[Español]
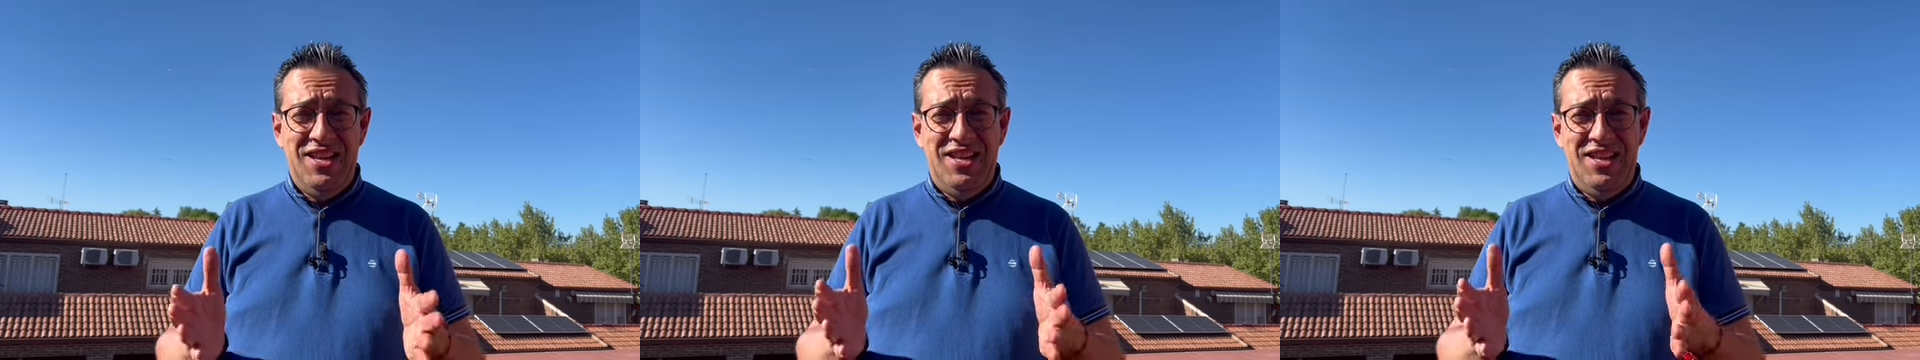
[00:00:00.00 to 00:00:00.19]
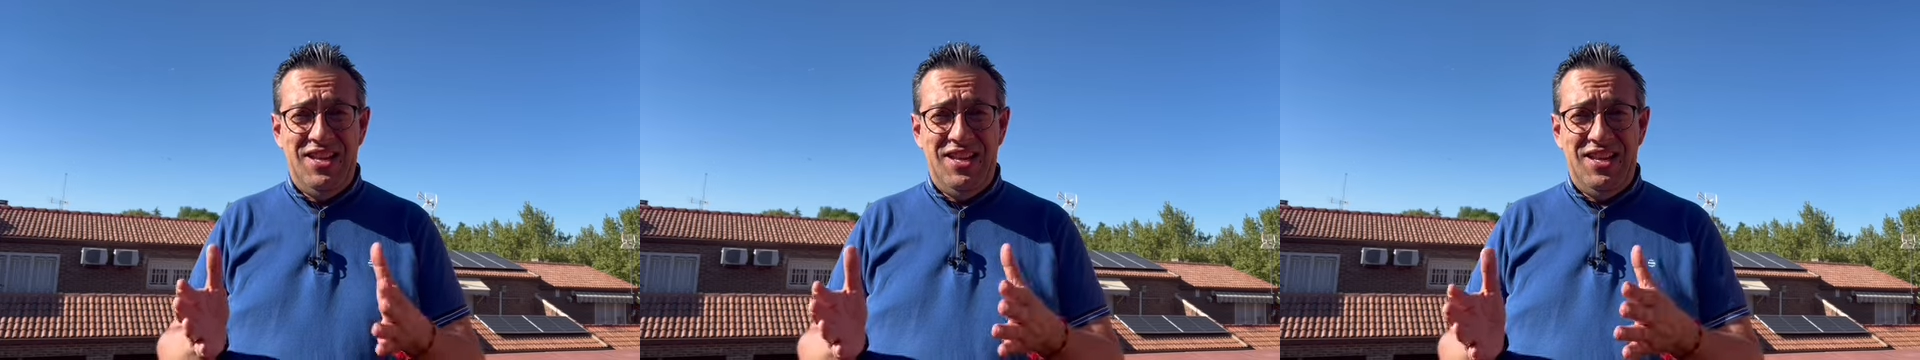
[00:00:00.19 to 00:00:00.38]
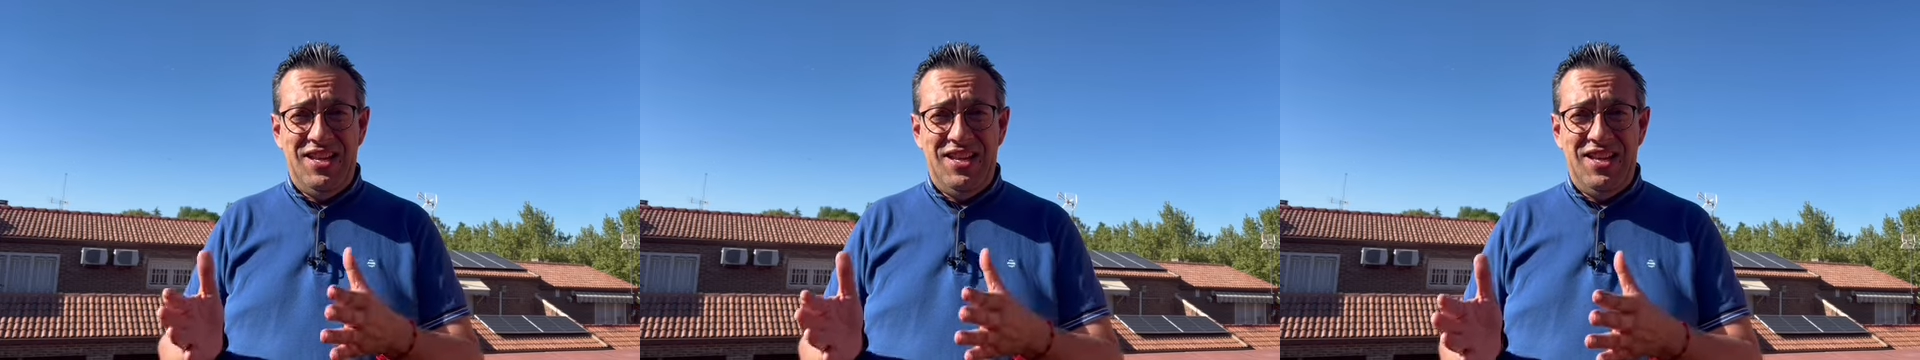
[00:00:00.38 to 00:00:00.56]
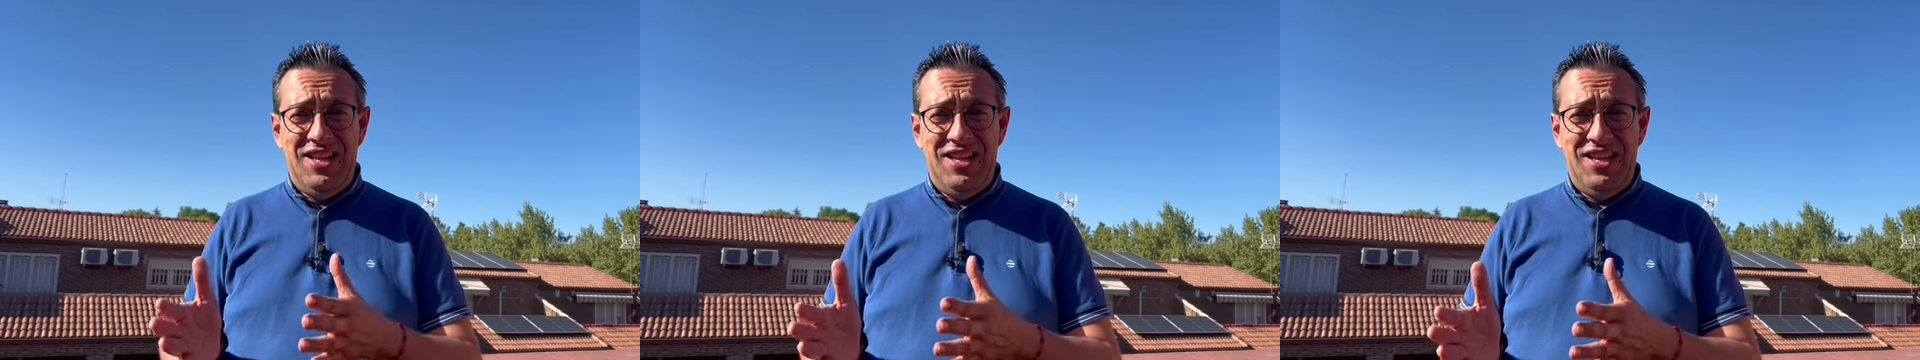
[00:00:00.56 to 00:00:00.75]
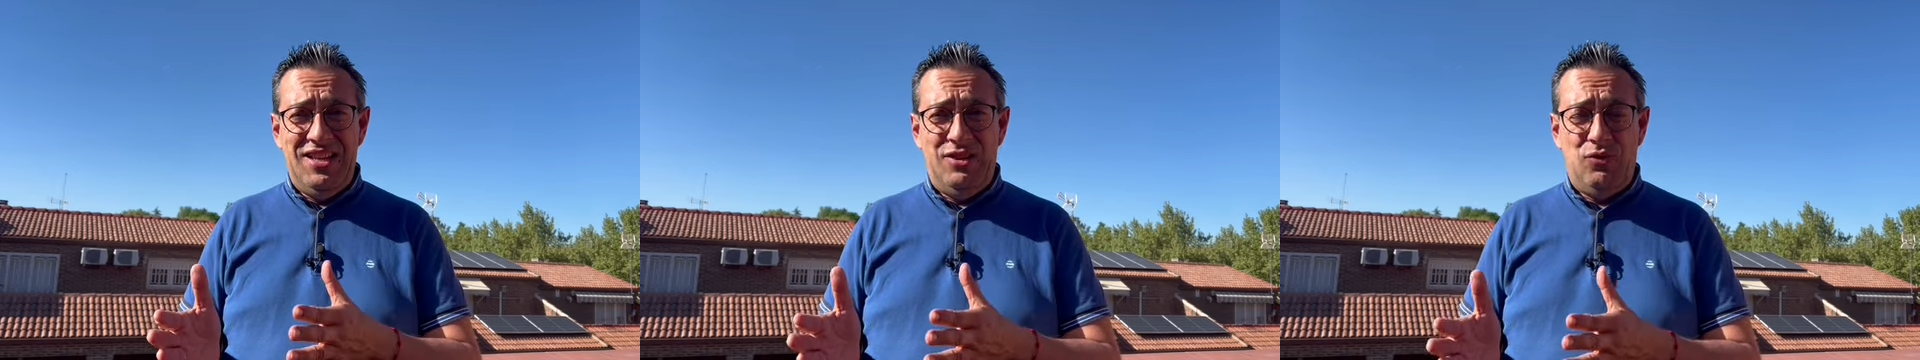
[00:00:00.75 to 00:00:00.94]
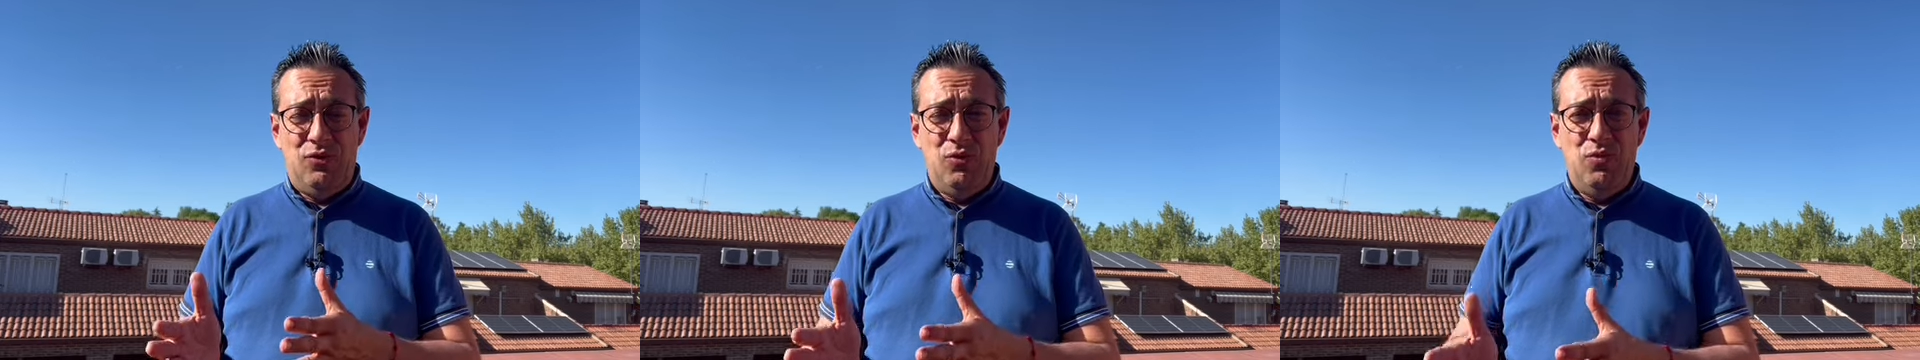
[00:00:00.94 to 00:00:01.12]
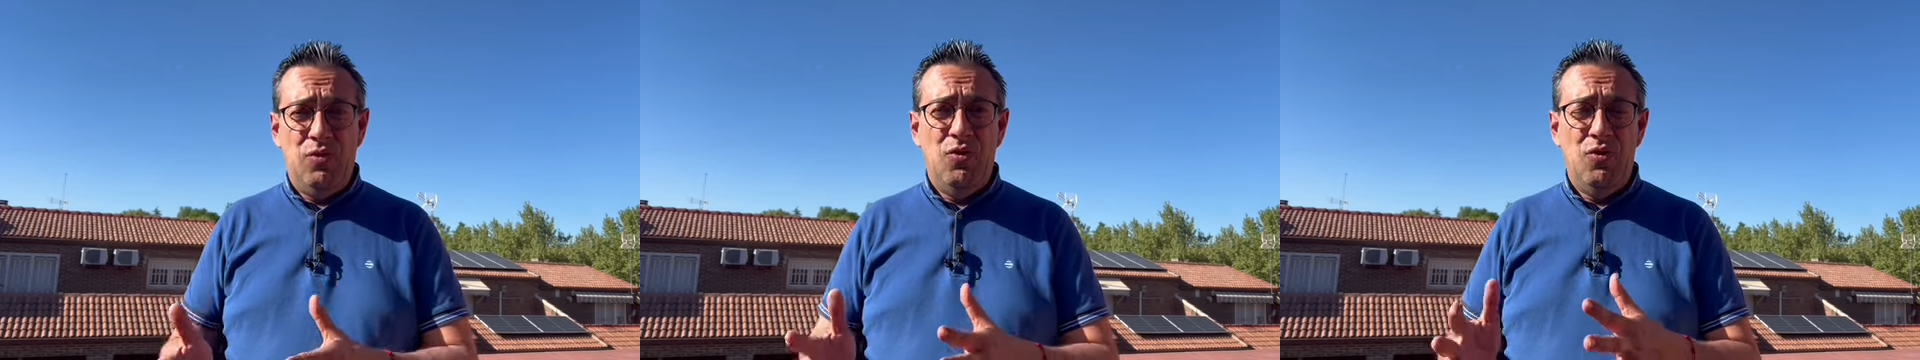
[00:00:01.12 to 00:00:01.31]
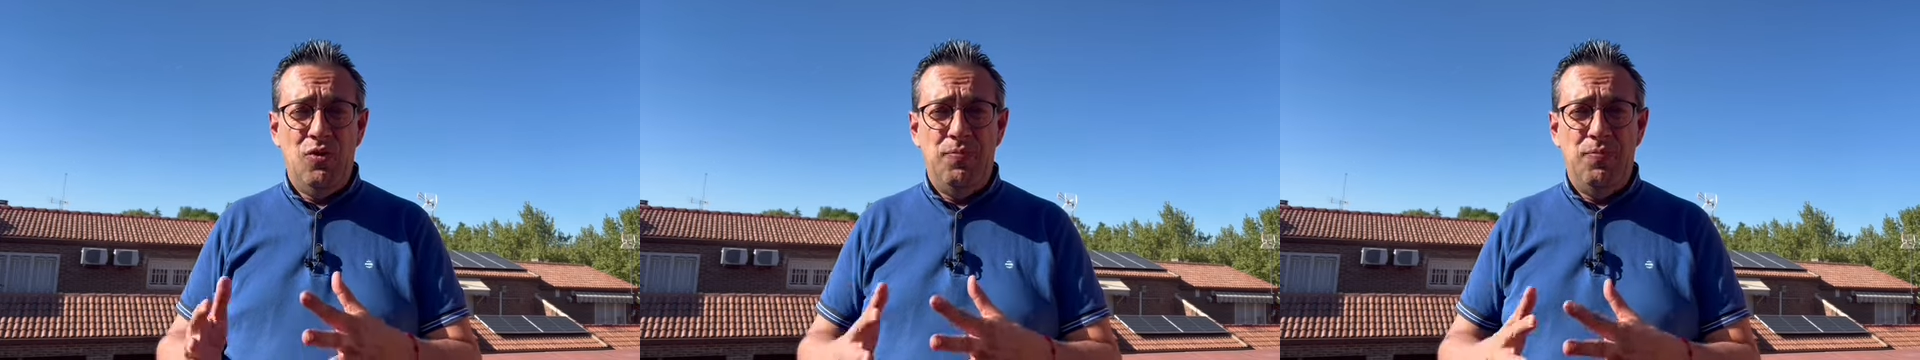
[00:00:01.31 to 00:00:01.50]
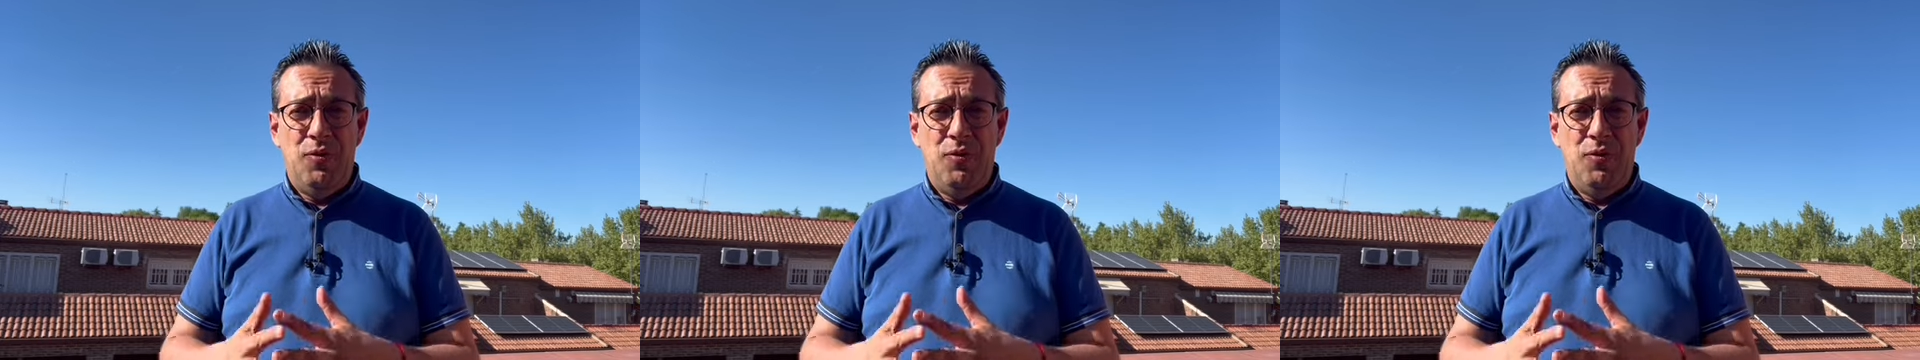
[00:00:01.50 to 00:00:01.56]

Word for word: y tuvo